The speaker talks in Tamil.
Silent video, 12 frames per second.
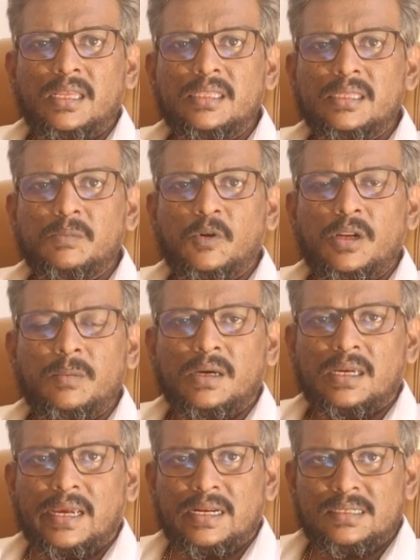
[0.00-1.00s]
இது மூலயமா
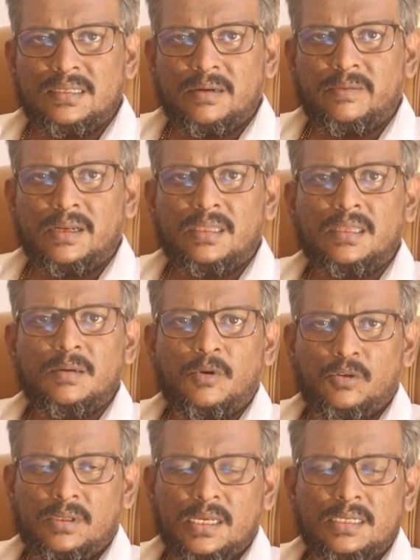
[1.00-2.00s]
கேன்சர் வர்றதுக்கு
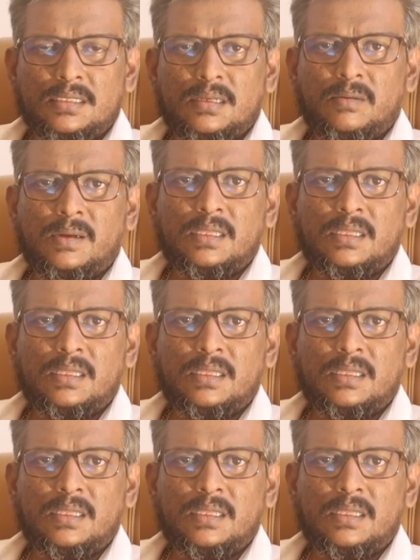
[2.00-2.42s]
மவுத் கேன்சர்